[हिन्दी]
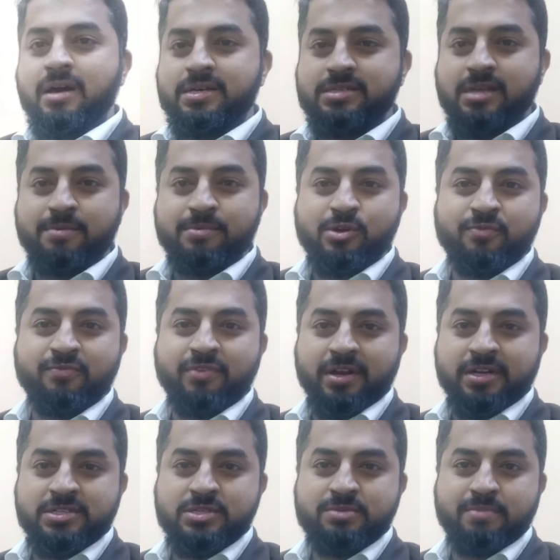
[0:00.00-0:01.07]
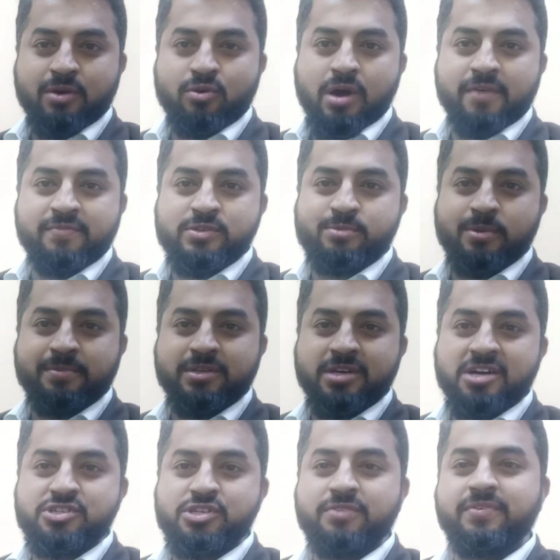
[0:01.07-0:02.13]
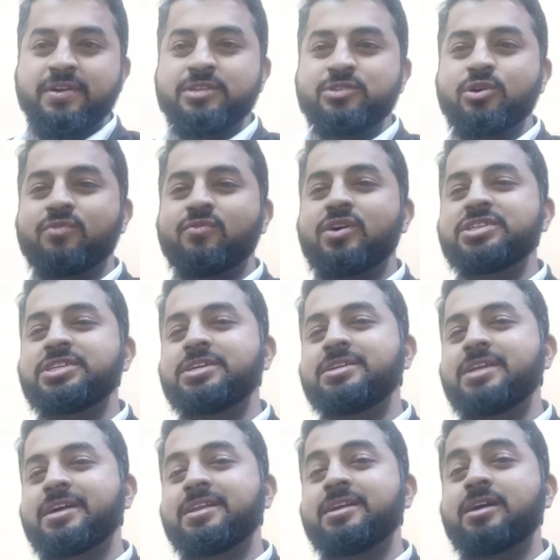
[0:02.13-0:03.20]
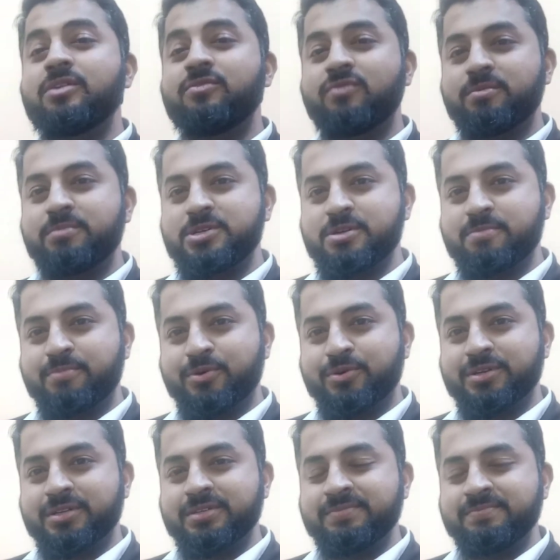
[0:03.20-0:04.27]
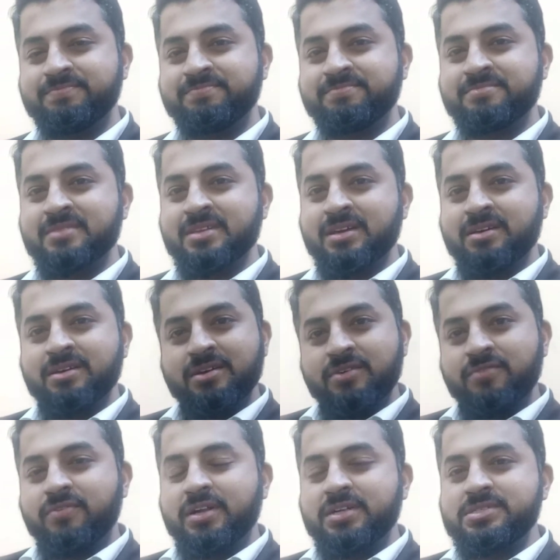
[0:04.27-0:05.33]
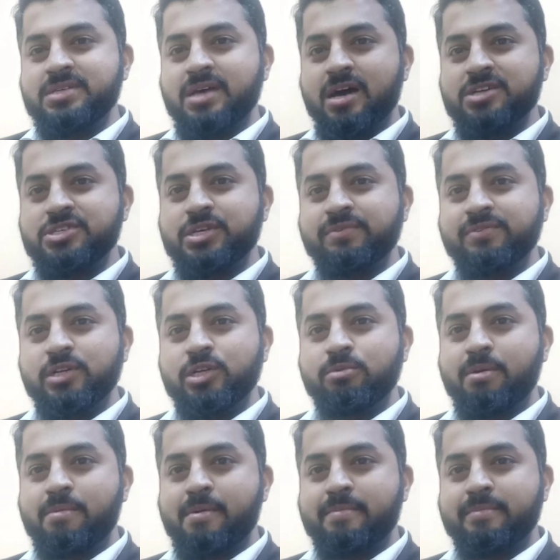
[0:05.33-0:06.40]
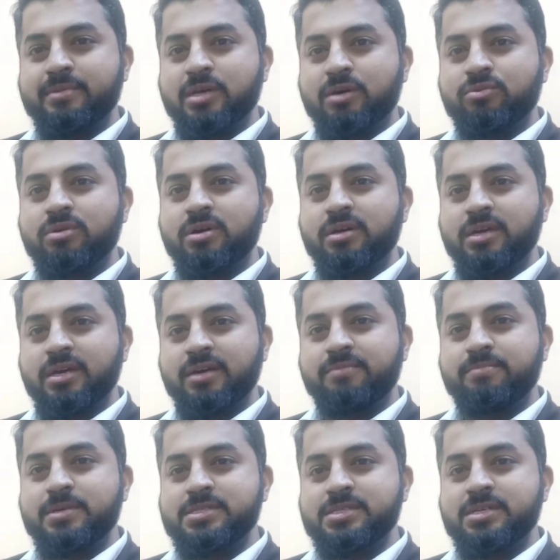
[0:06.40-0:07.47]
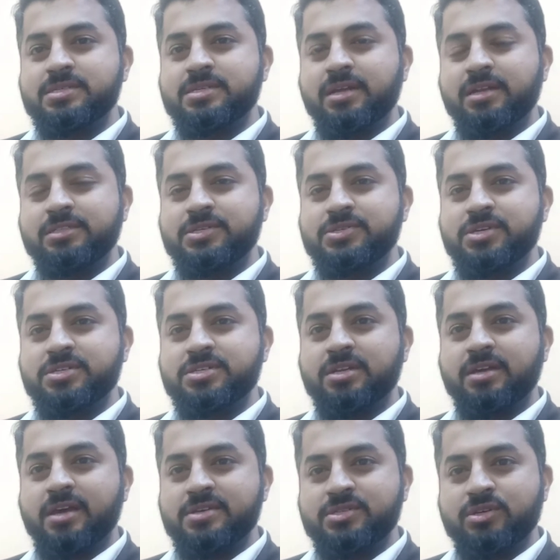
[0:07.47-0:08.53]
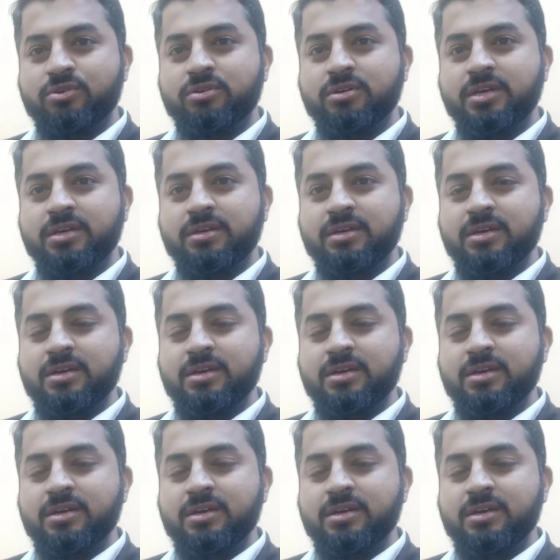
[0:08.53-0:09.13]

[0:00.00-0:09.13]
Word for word: असलम फ्रेंड्स मैं हूं हाफिज़ मोहम्मद काशिफ एंड यू आर वाचिंग टेक्निकल इन्फॉर्मेशन पोर्टल फ्रेंड्स आज की वीडियो में मैं बताऊंगा कि बिज़नेस की रजिस्ट्रेशन कैसे होगी